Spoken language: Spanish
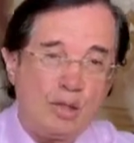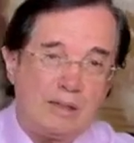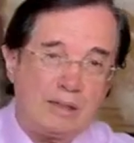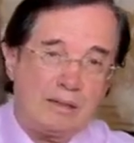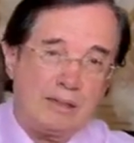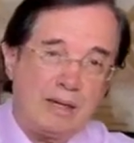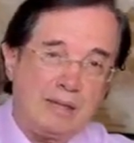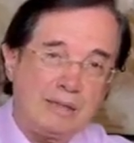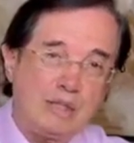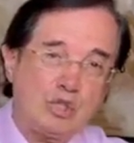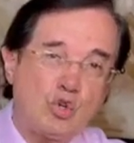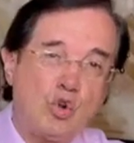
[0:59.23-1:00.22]
de
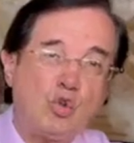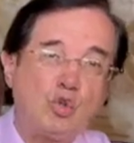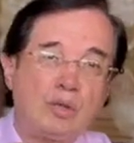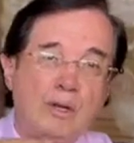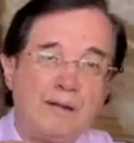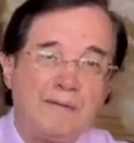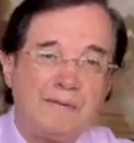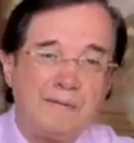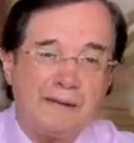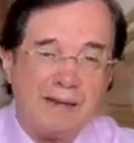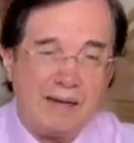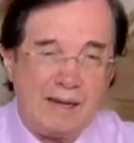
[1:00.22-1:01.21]
centralistas contra
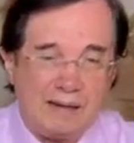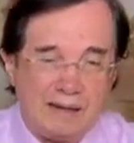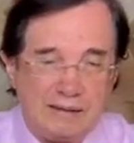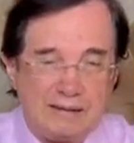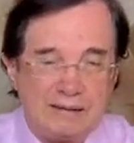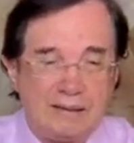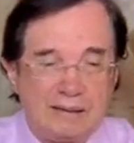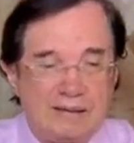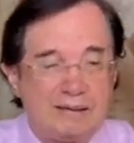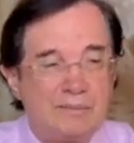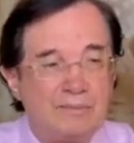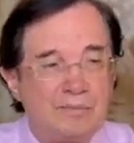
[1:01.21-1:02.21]
federalistas,